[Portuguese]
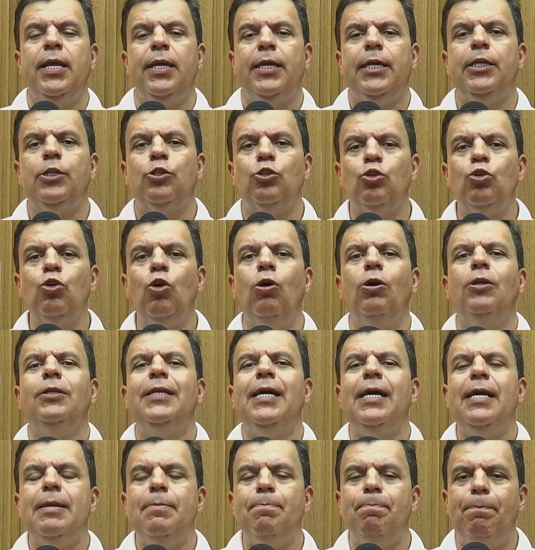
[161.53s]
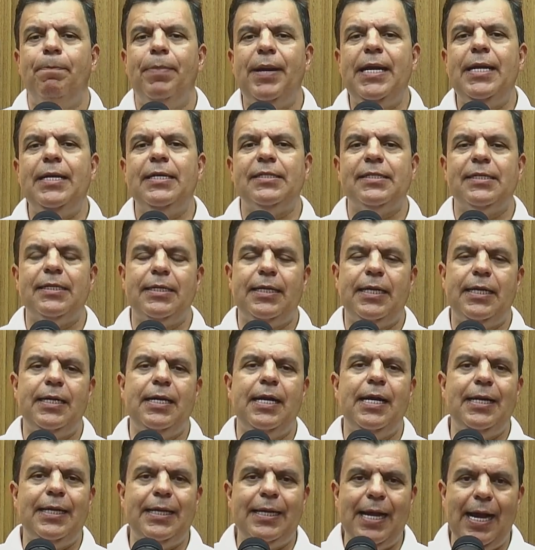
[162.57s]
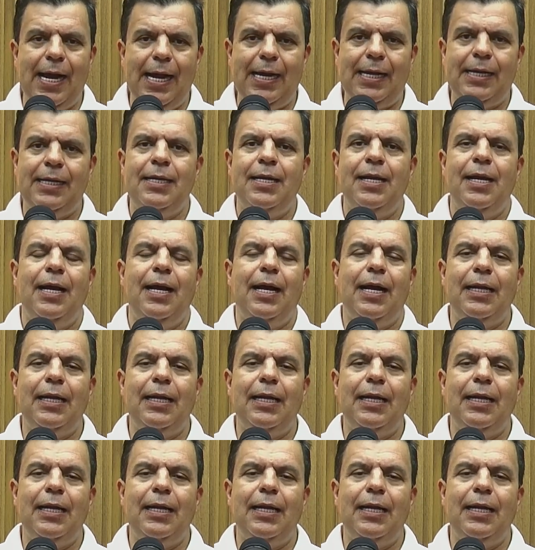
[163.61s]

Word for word: que toda empresa que ganhar